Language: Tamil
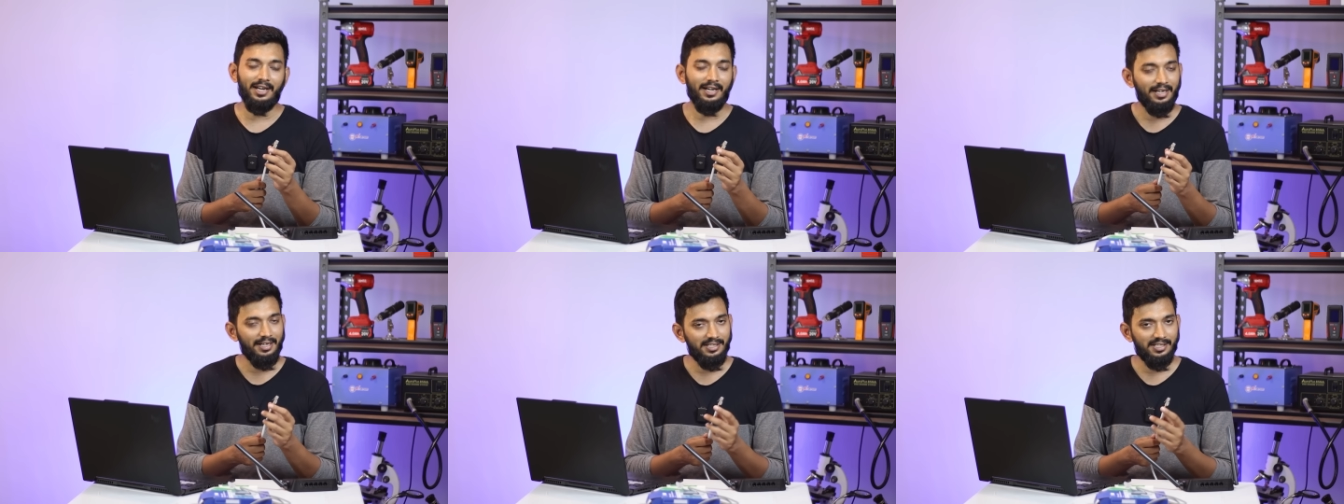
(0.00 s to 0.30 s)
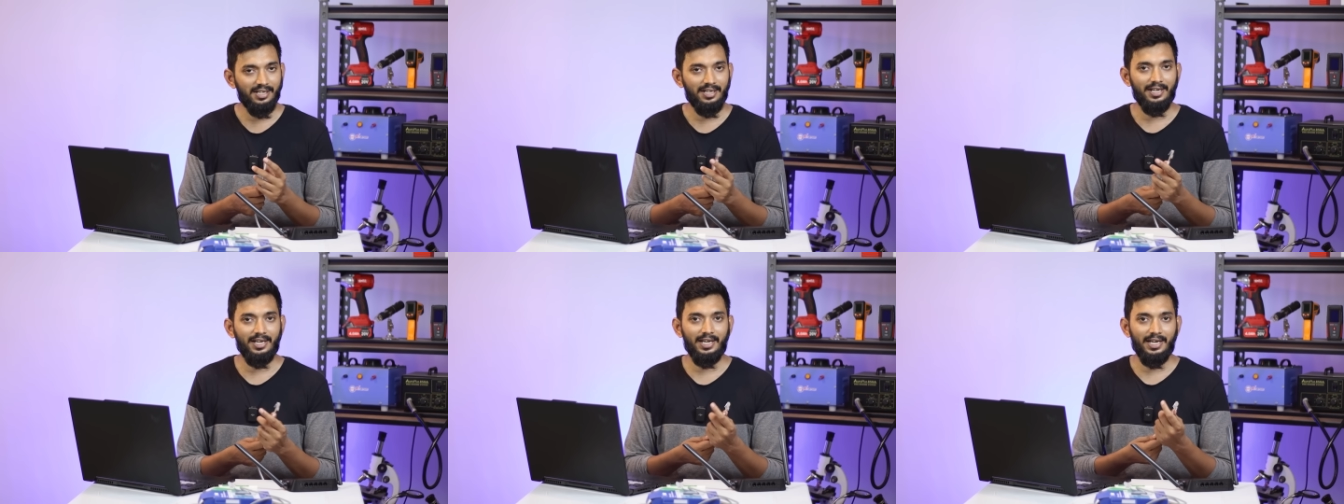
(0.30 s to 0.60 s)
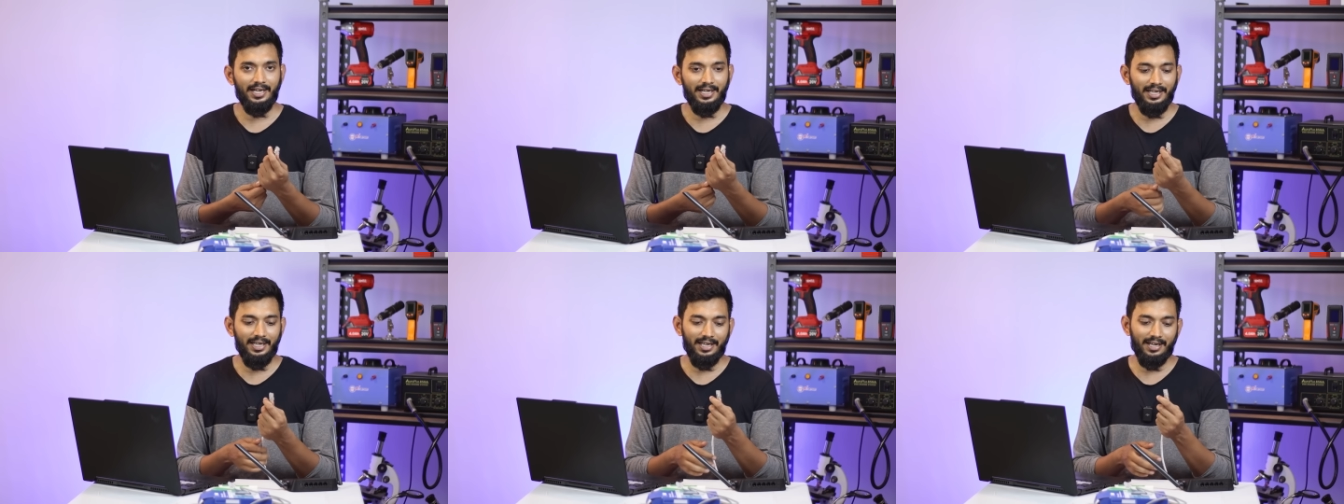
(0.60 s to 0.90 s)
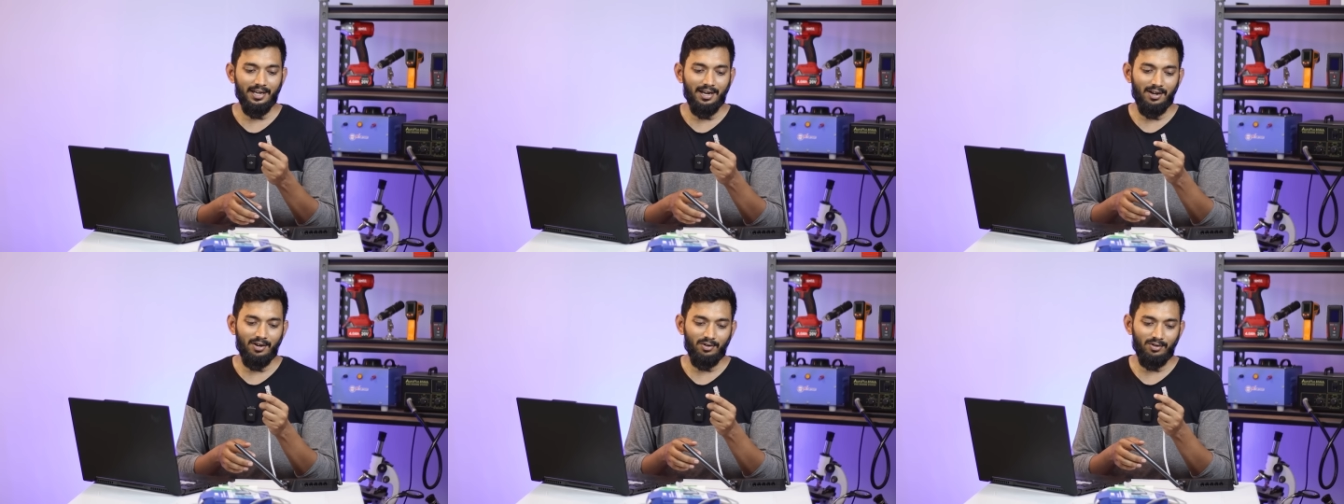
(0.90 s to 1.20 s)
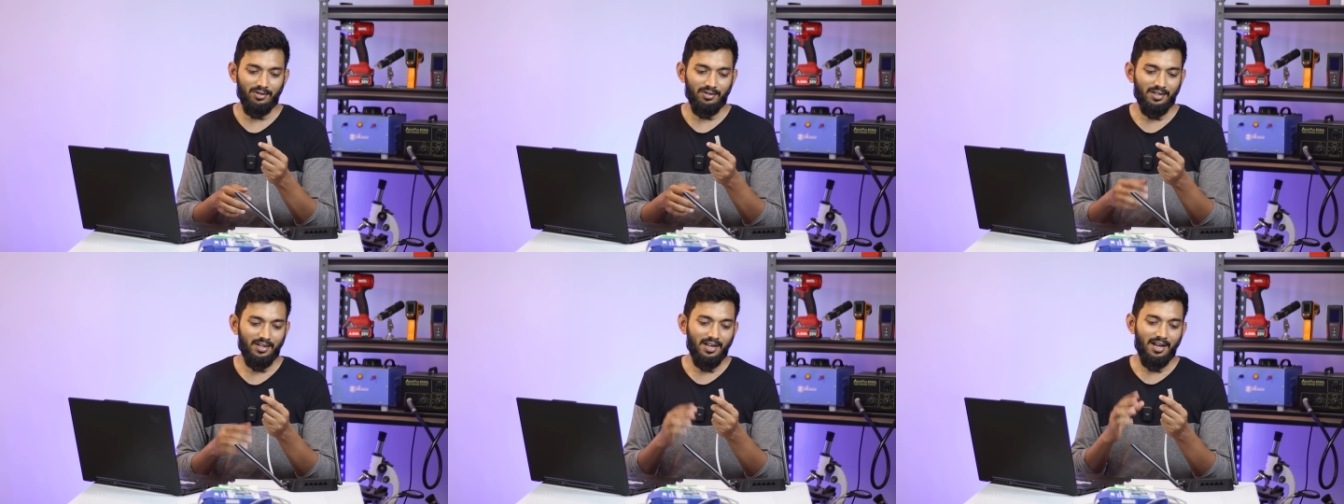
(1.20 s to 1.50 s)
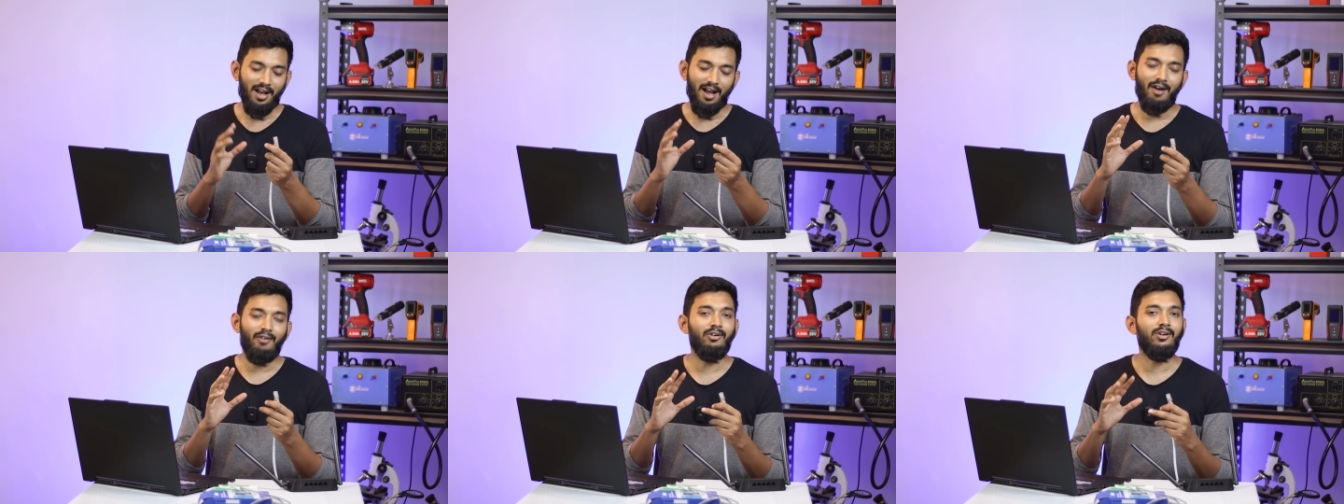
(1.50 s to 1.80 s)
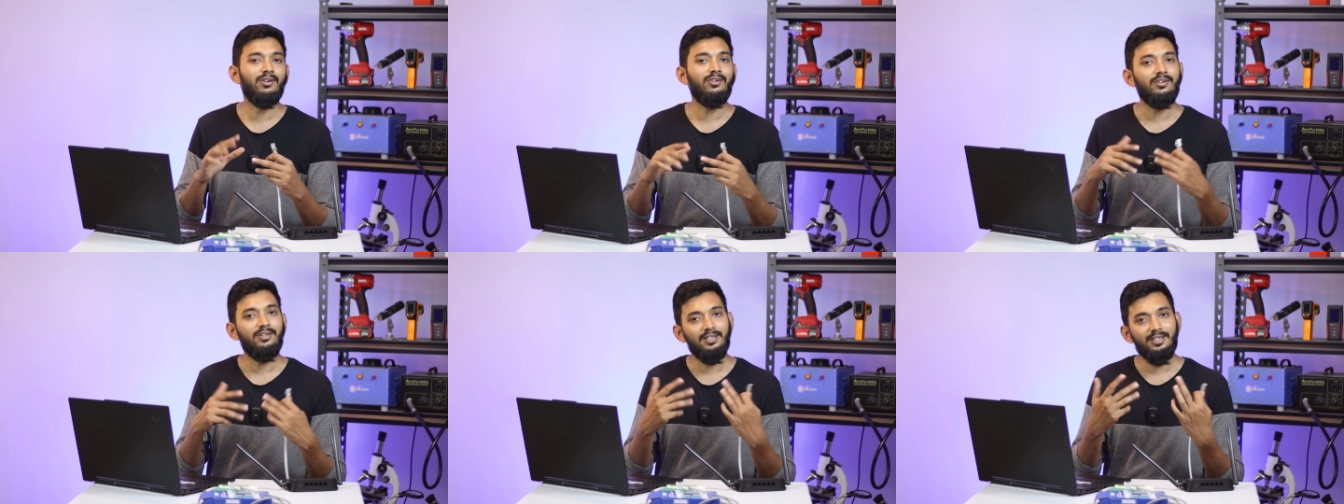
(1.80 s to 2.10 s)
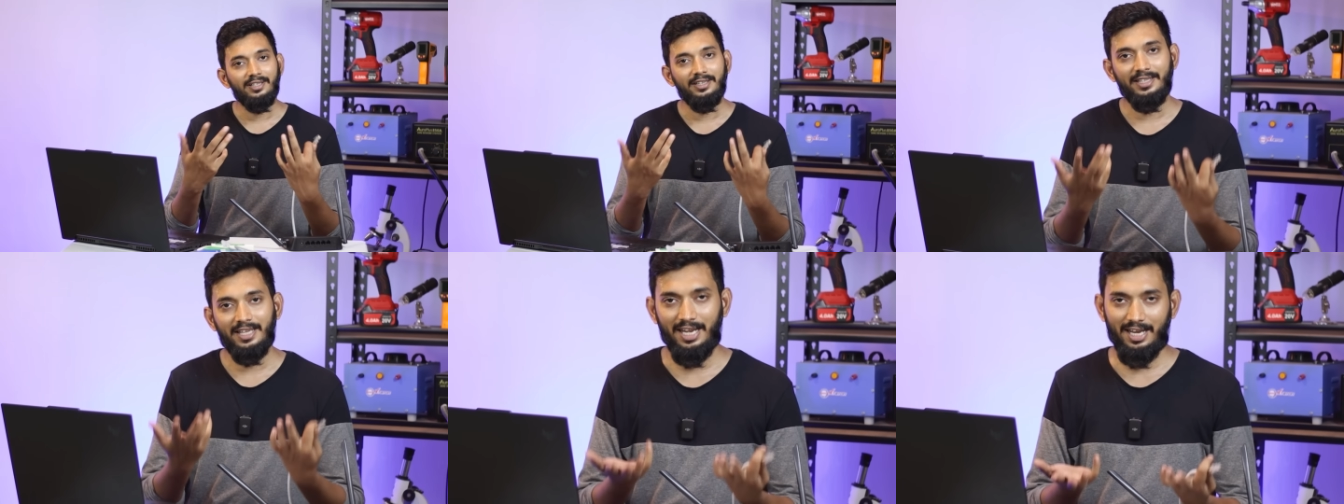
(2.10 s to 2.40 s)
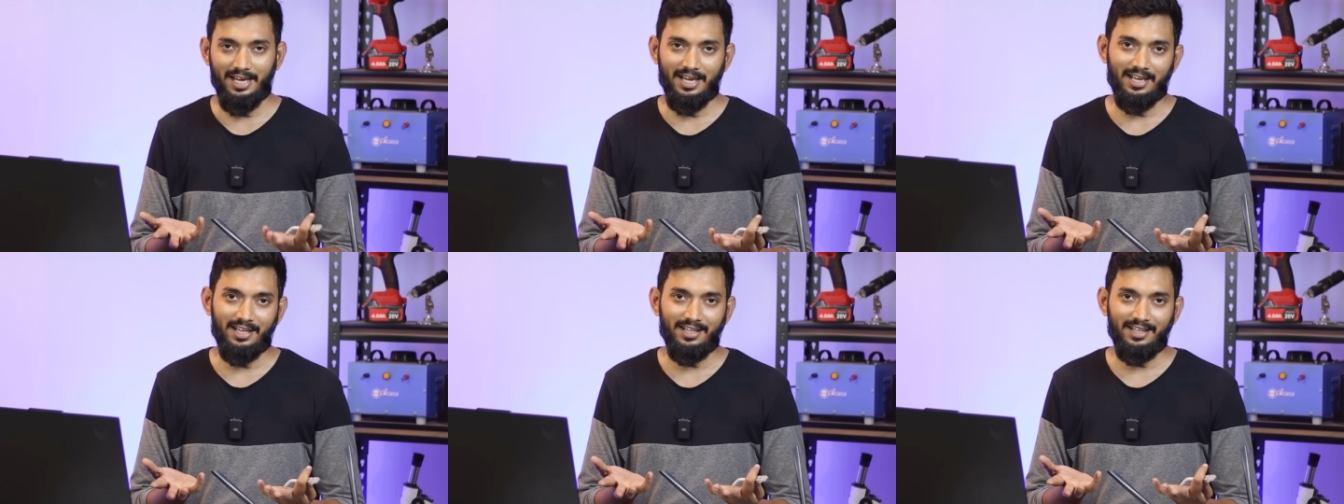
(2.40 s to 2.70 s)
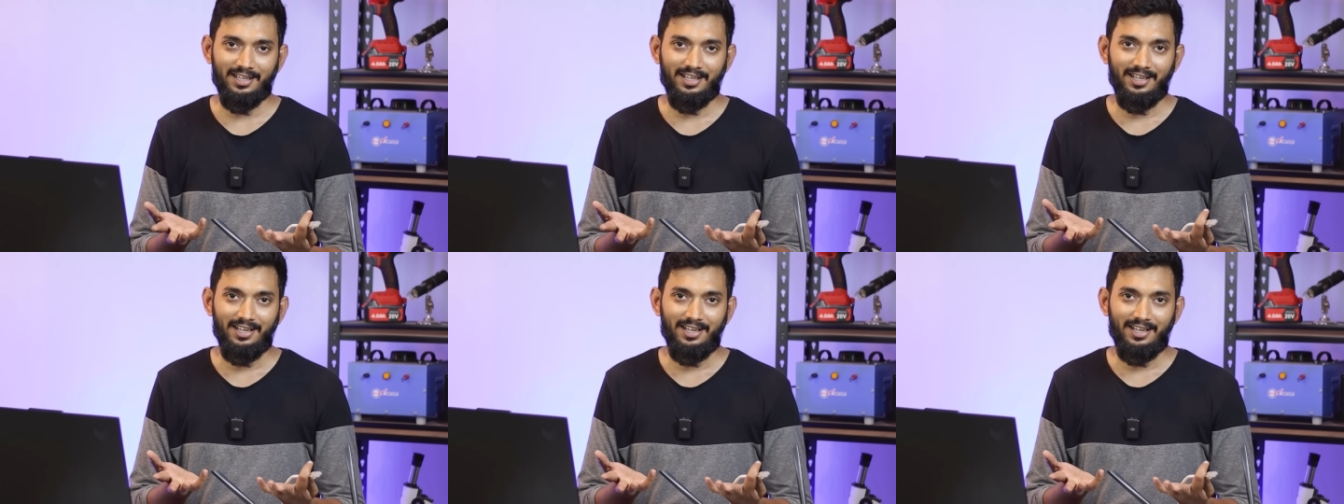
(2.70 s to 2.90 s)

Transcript: டெக்னீஷியன்கிட்ட கேட்டிங்கனாலும் அவரும் தெரியாது